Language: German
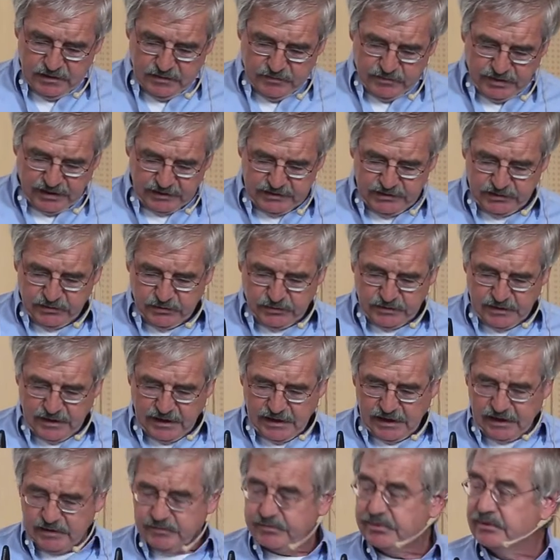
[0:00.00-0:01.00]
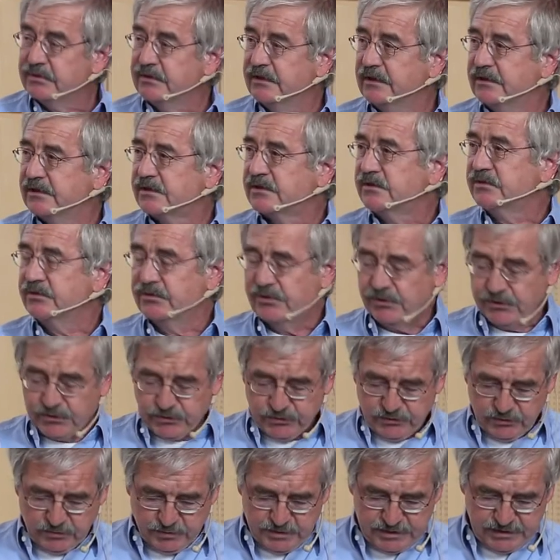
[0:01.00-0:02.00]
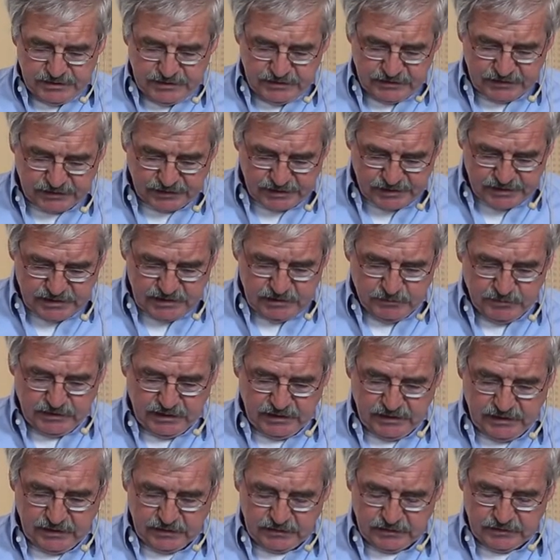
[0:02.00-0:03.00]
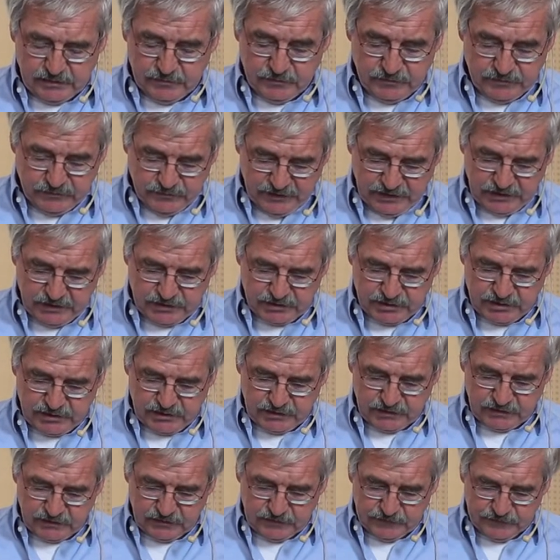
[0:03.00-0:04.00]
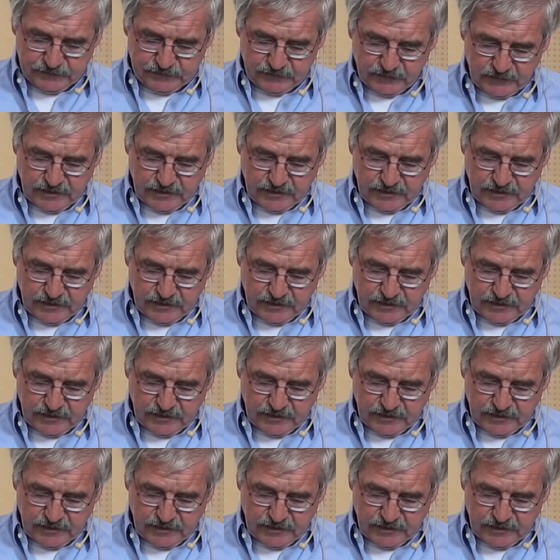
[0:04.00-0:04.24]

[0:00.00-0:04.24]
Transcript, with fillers: partikularen politischen und ökonomischen Interessen im, Gehege, im Wege stehen.